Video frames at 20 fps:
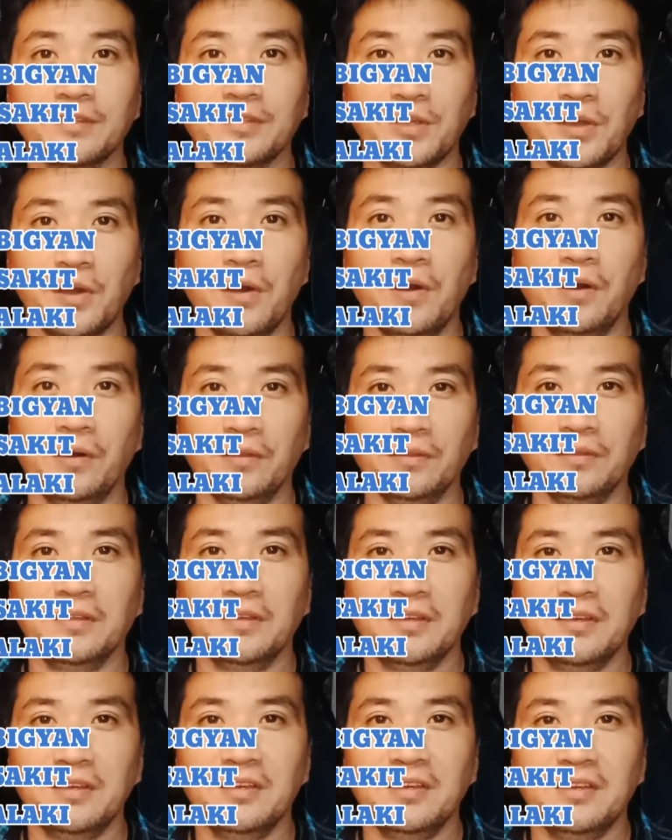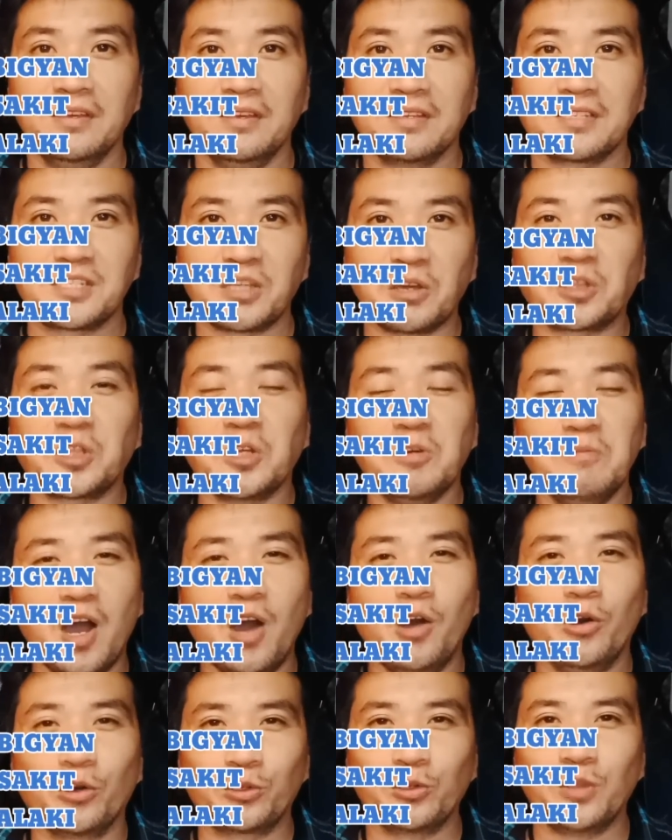Yon. So ito
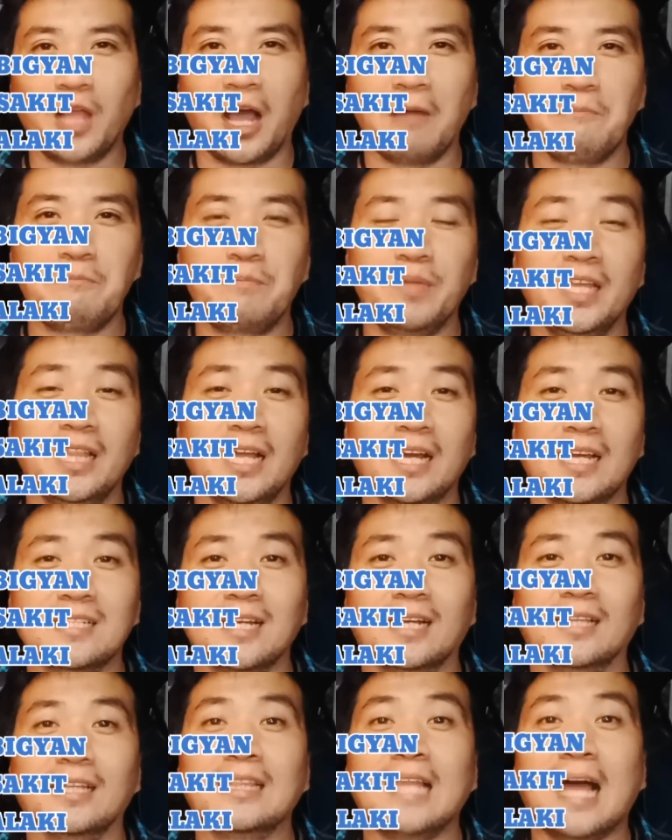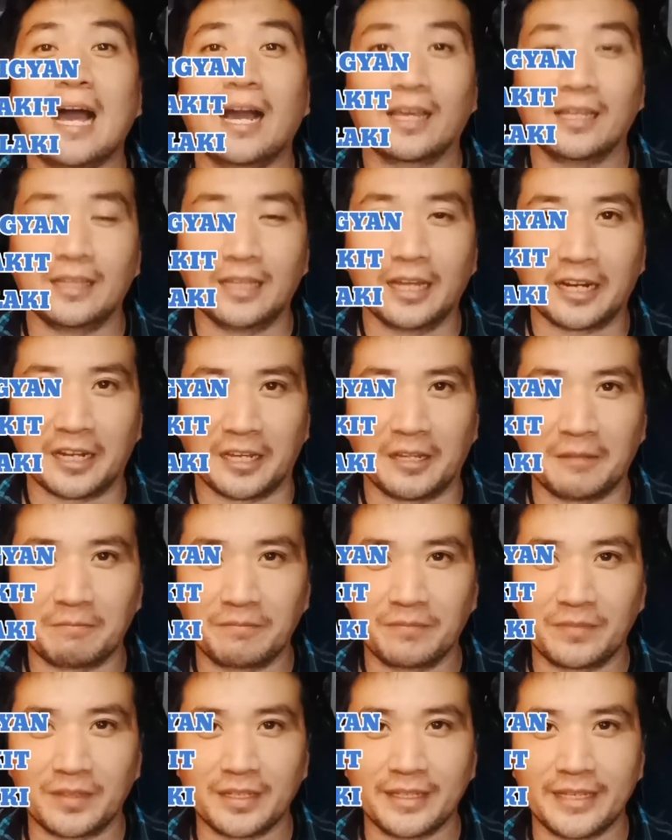mga utula, bilang isang lalaki na rin,
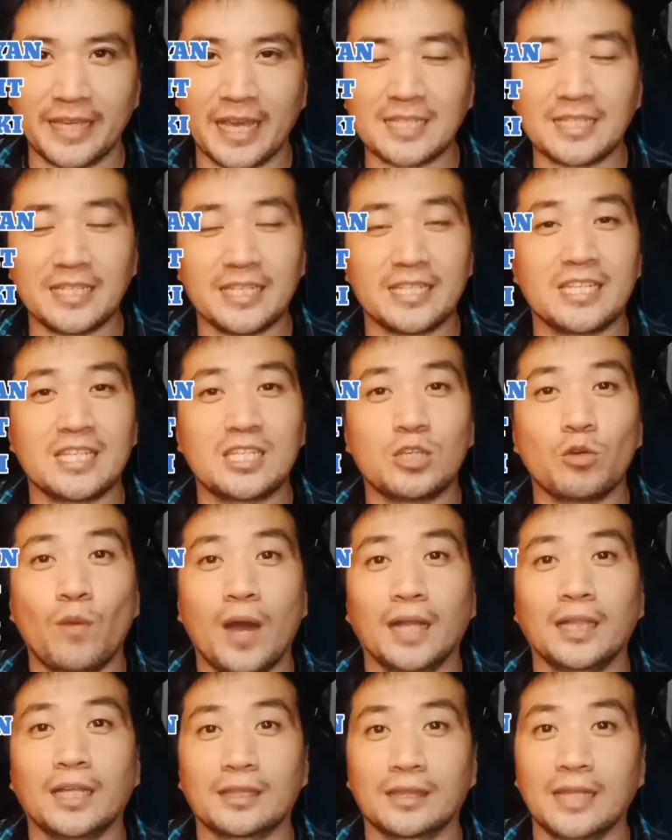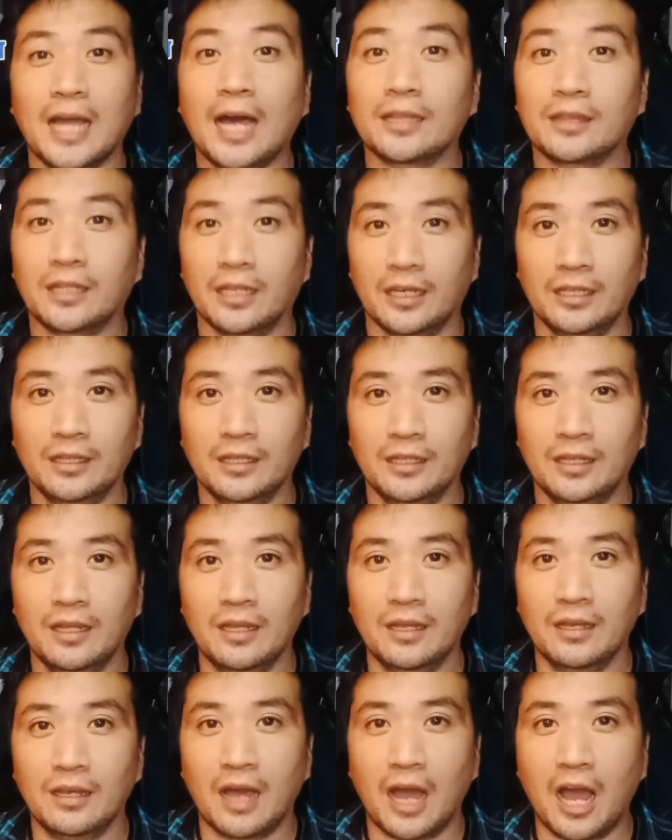yes, isisiwalat natin
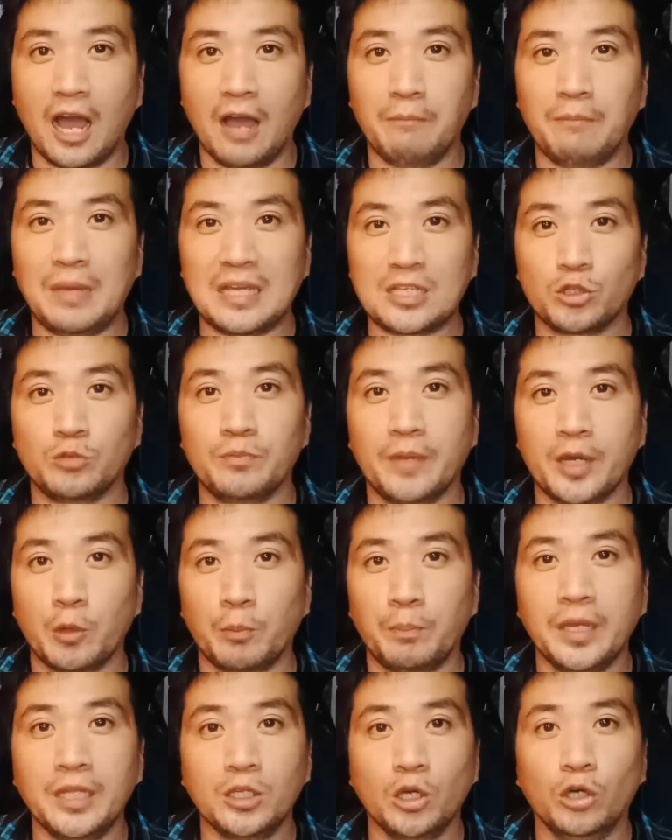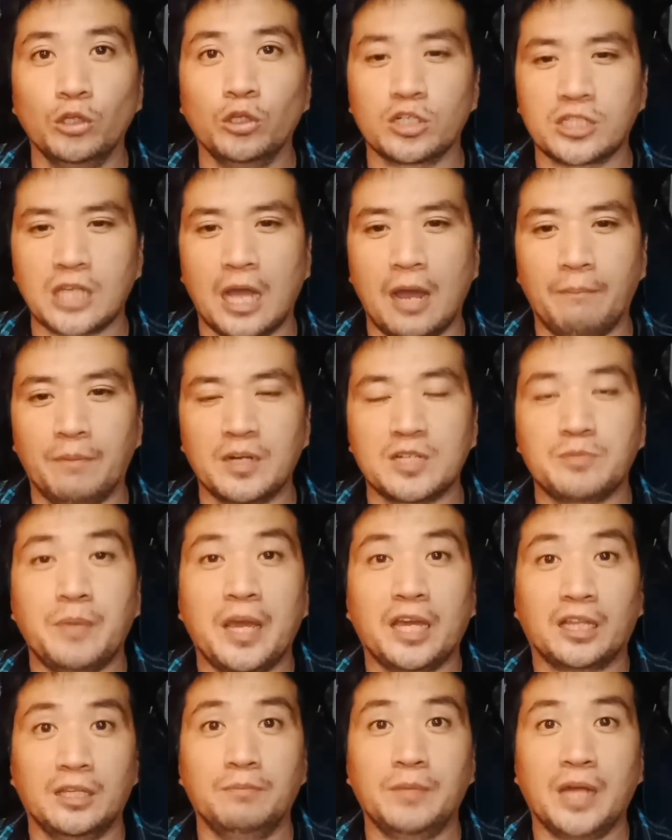ah, based on my opinion or sa
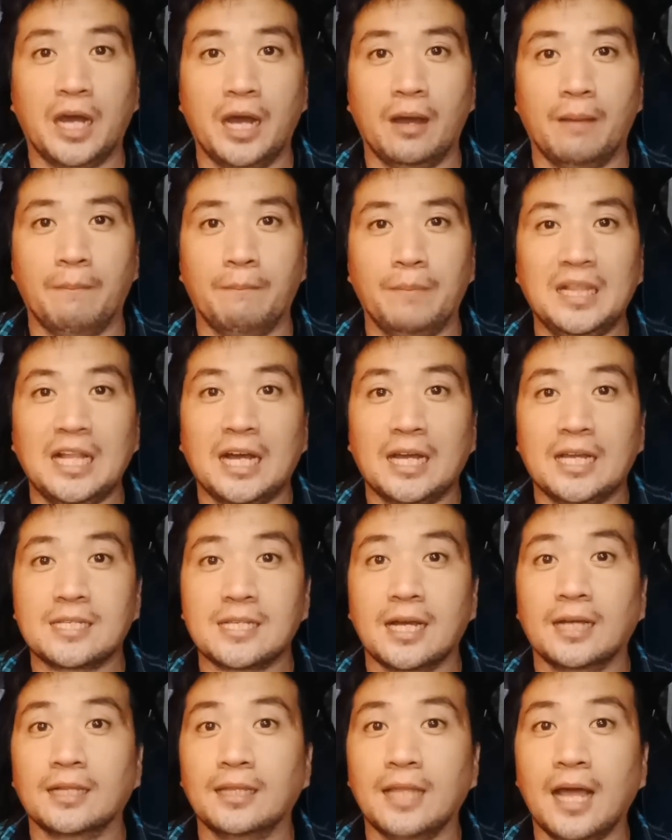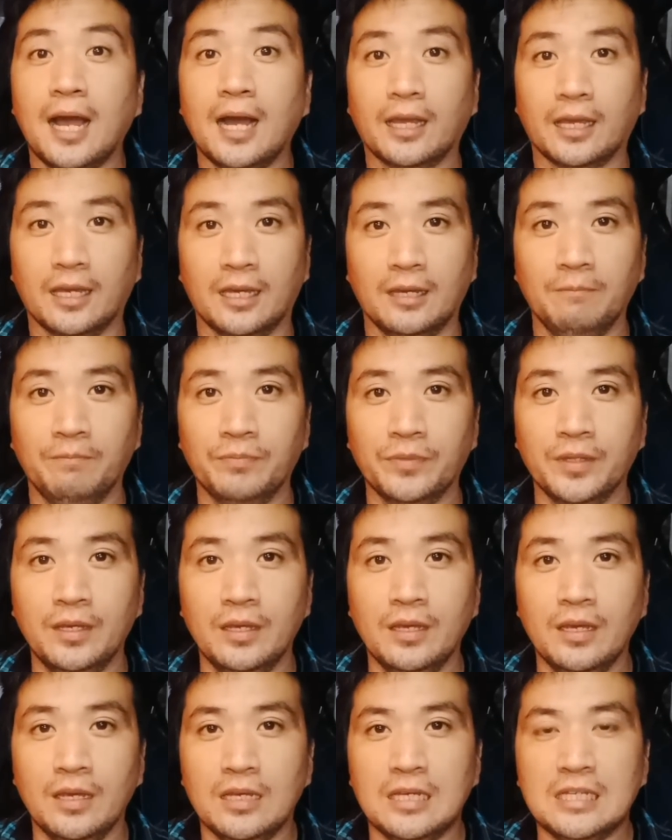perspective na nga bilang isang lalaki,
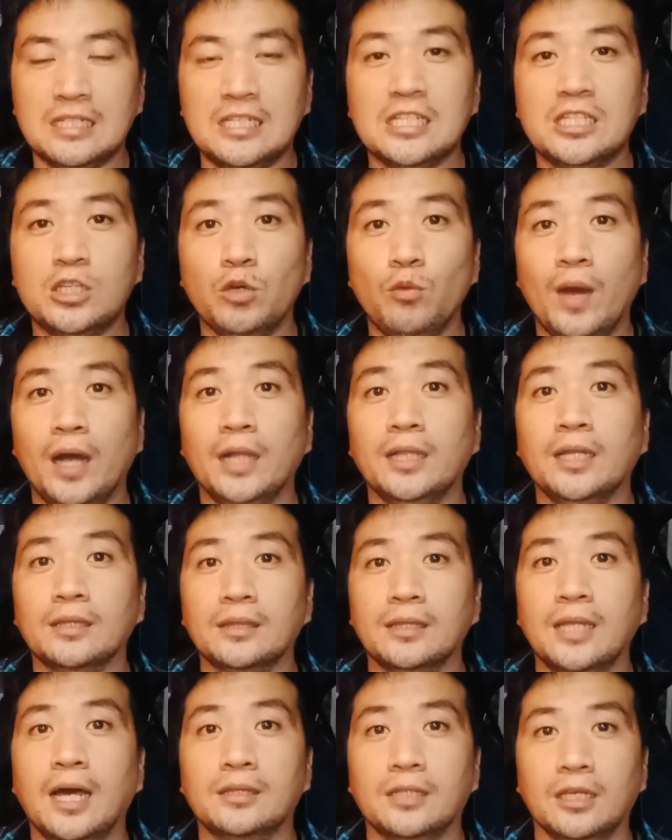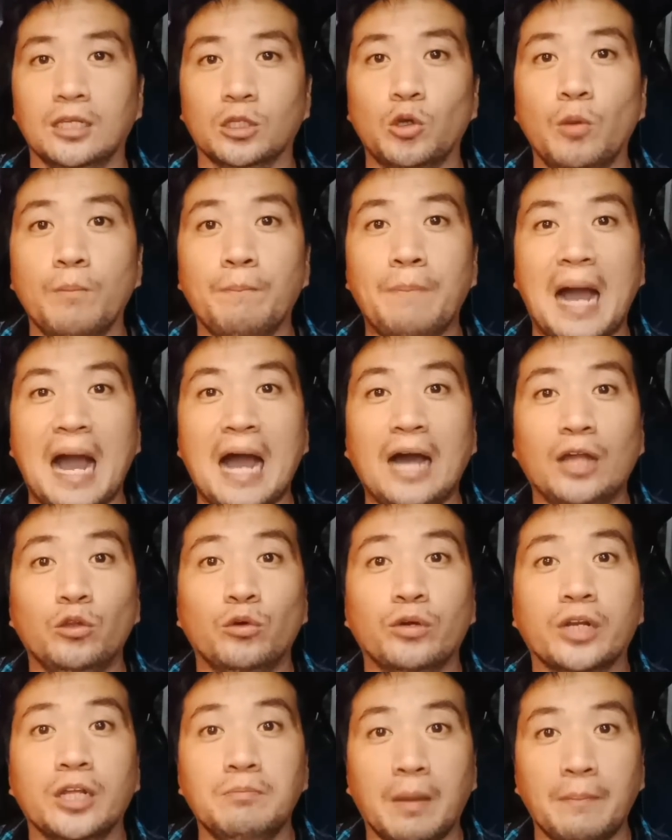isisiwalat natin kung
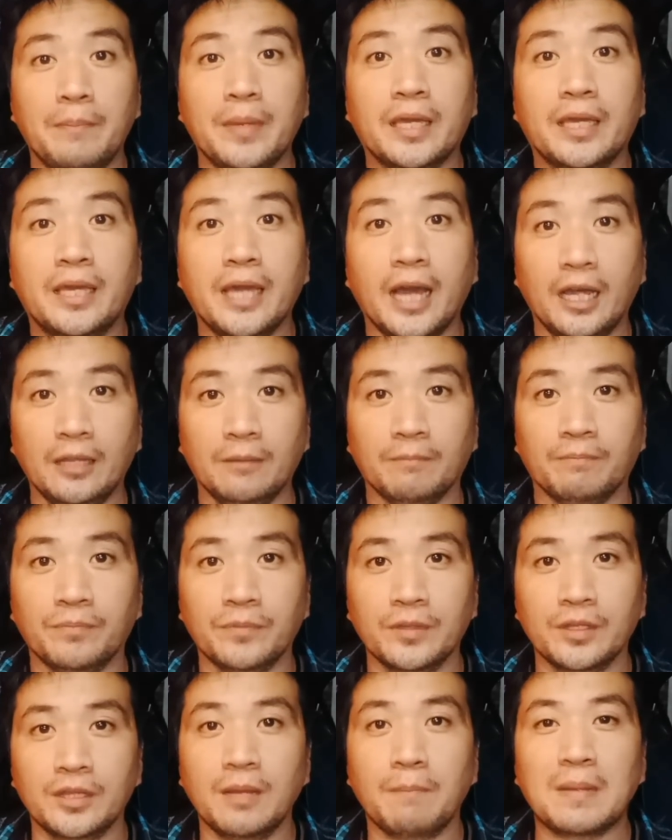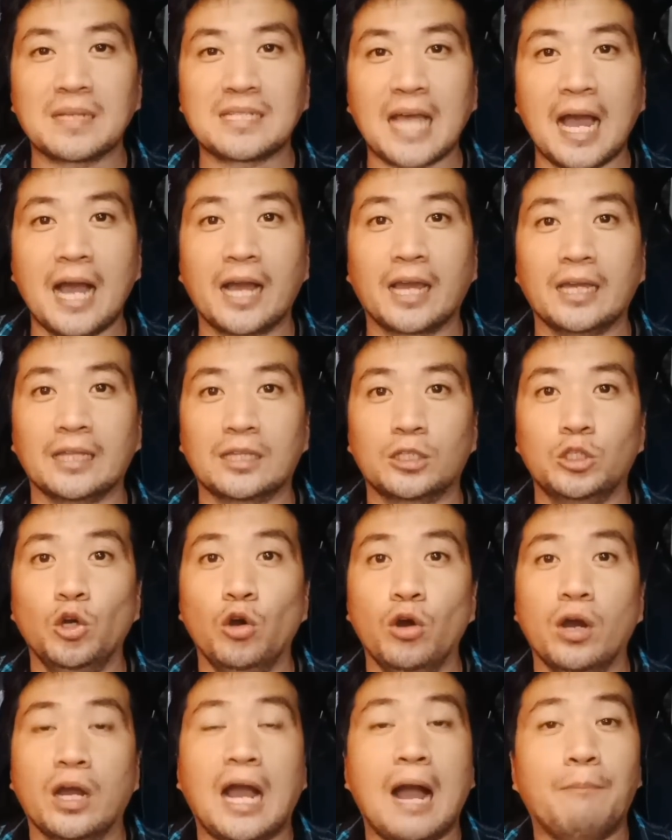paano rin mabigyan ng pasakit
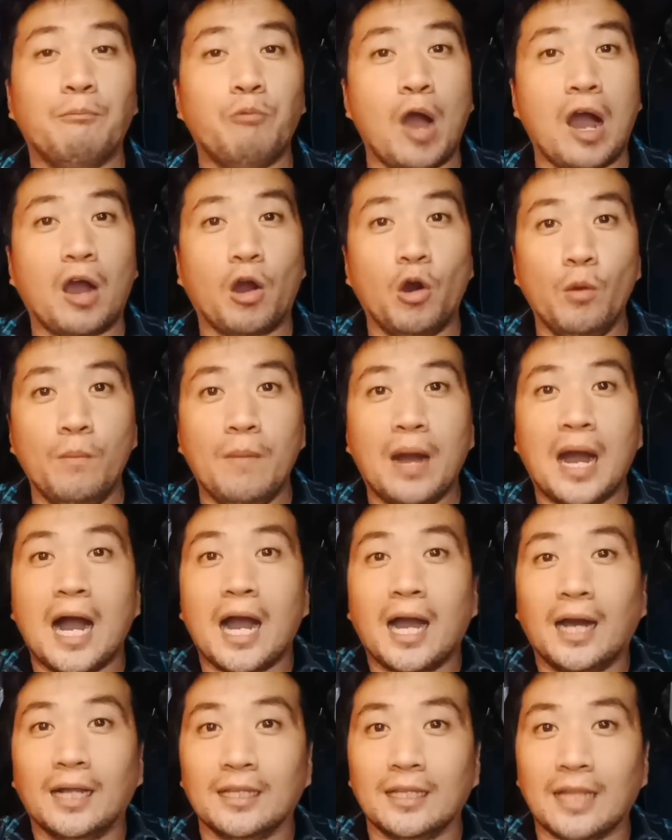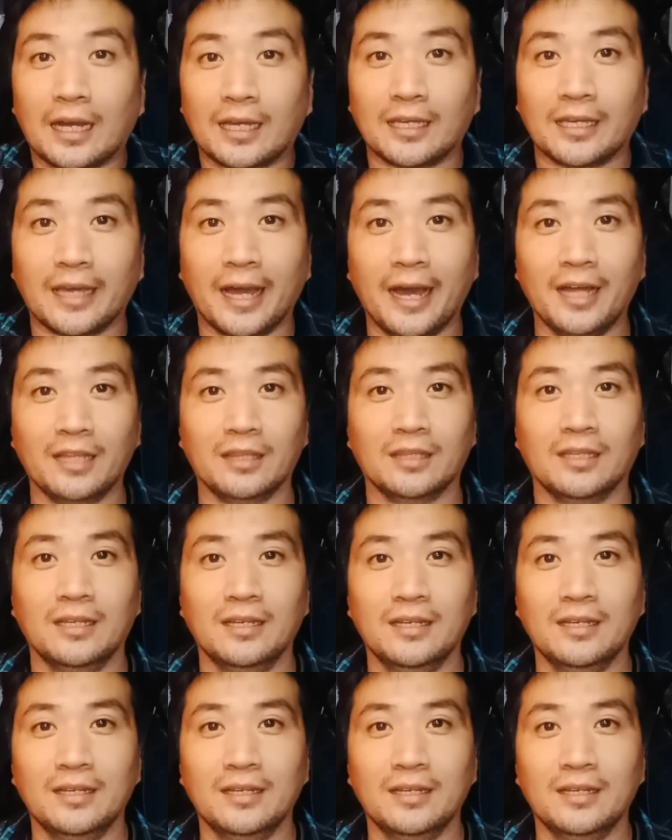yung kapwa ko mga kalalakihan.